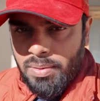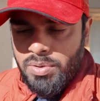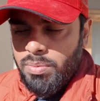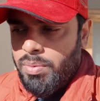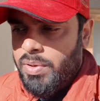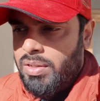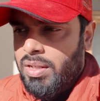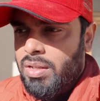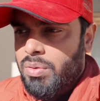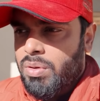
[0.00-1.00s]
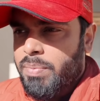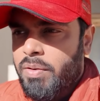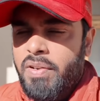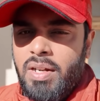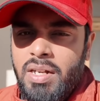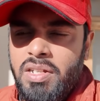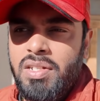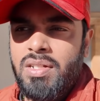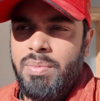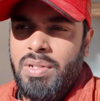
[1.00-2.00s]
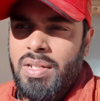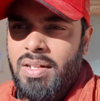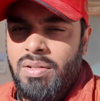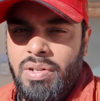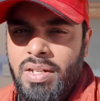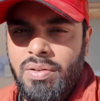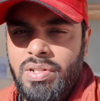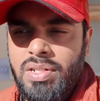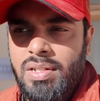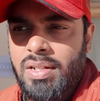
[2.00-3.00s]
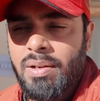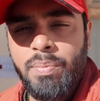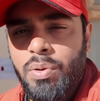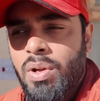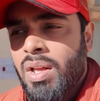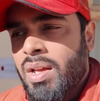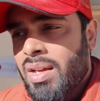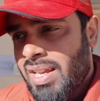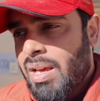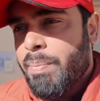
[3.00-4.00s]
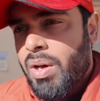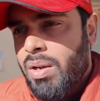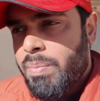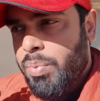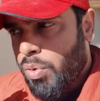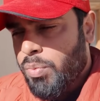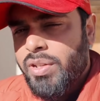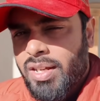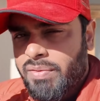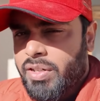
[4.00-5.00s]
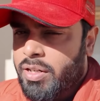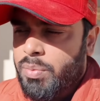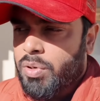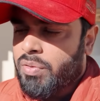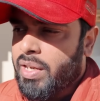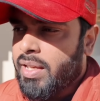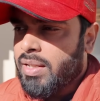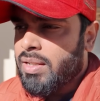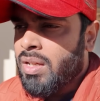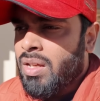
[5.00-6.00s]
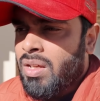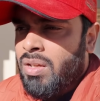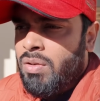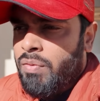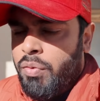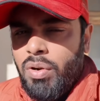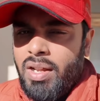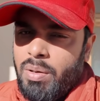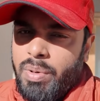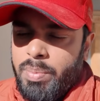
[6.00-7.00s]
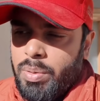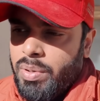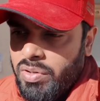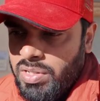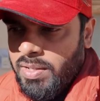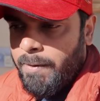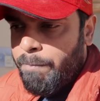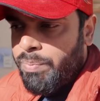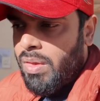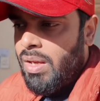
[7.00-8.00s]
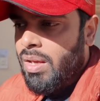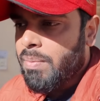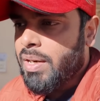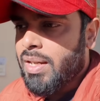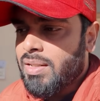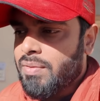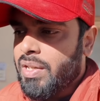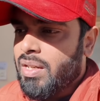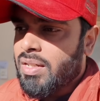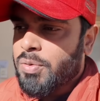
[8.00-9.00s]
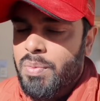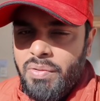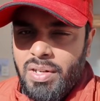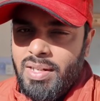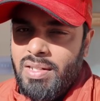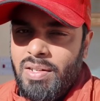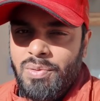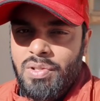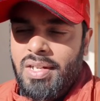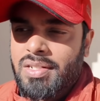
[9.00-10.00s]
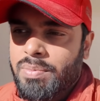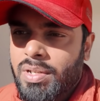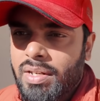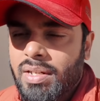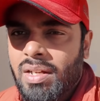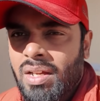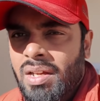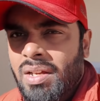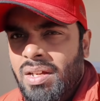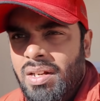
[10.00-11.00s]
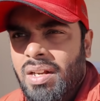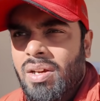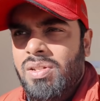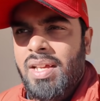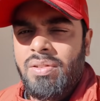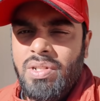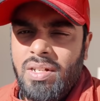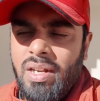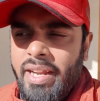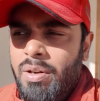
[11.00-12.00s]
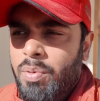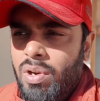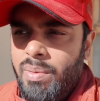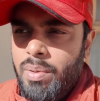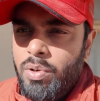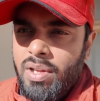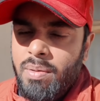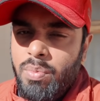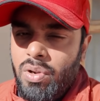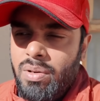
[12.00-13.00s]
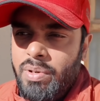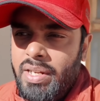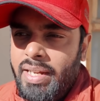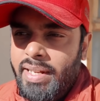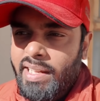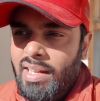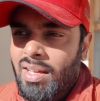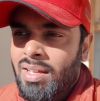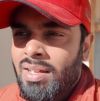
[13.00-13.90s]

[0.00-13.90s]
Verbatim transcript: அப்சர்வர் மாற்றி ஒரு பர்ஃபெக்ட் கண்டிஷன்ஸை பார்த்திங்கன்னா அந்த வண்டி நான் வச்சுருந்தேன் எப்போது நேபாள் போகும்போதே நான் விட்டுட்டு போன வண்டி அது ஃபுல்லாக நான் ப்ரிப்பேர் பண்ணி வச்சுட்டேன் பட் அது வீட்டில் சும்மாவே இருக்கிறது எனக்கு கொஞ்சம் கஷ்டமாக இருக்குது ரெண்டாவது நீ அதை வச்சு ட்ரைடு போகலாமே ப்ரோ ஏன் போகல அப்படின்னு கேட்டிங்கன்னா